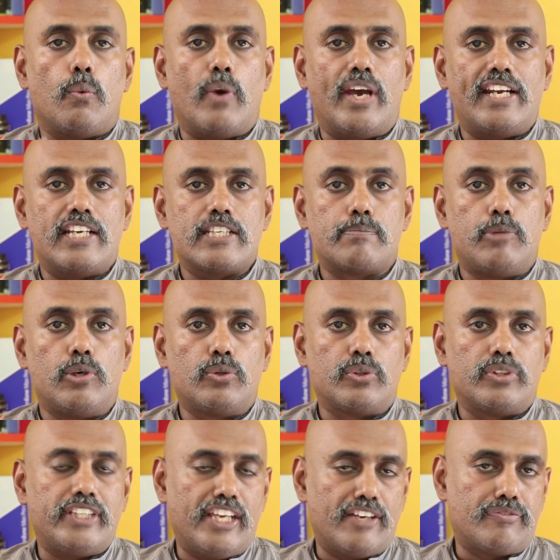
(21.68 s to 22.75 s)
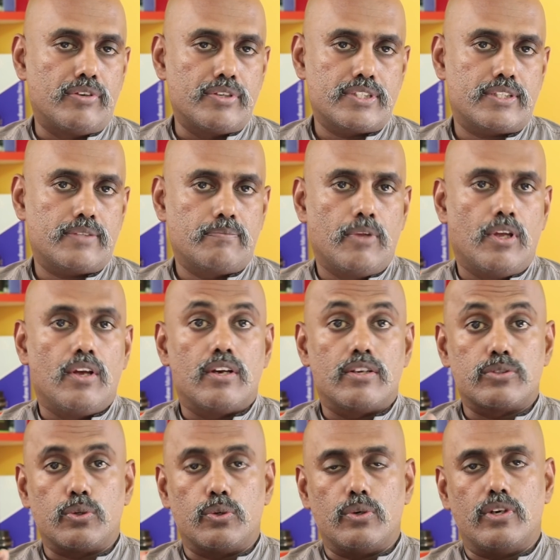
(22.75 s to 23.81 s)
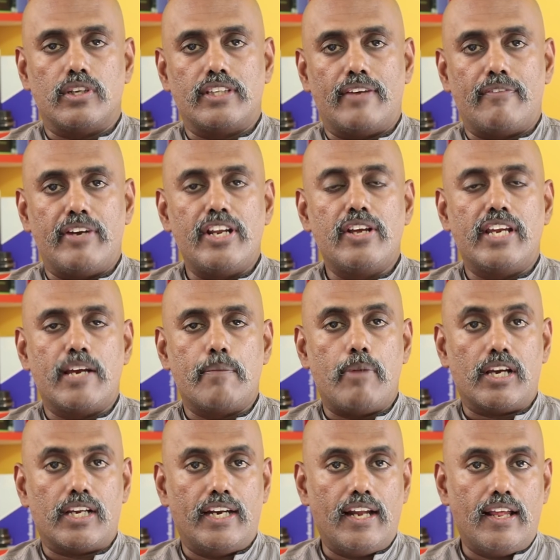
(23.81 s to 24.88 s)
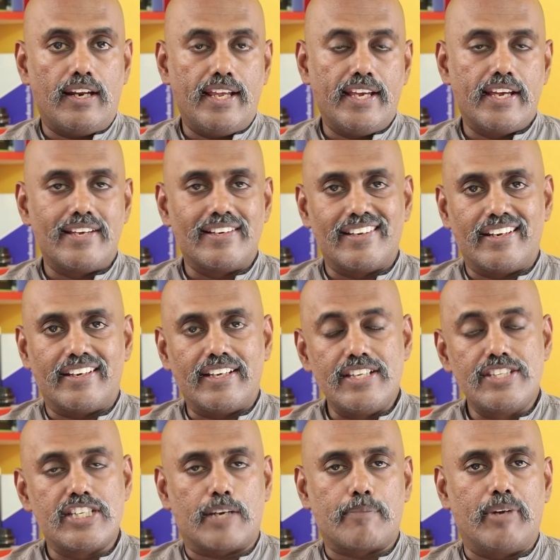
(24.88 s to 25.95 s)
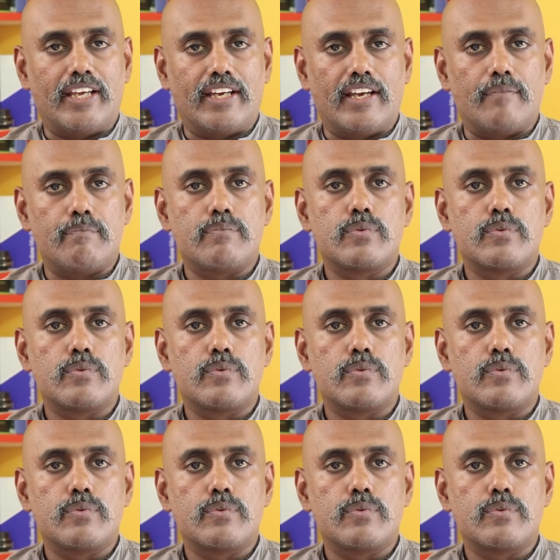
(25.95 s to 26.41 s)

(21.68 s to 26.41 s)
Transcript: வயர்லெஸ் ப்ளூடூத் இயர்ஃபோன்ஸ் ஸோ அந்த வீடியோ நீங்க பார்க்கலன்னா லிங்க் இங்க இருக்கு செக் பண்ணிங்க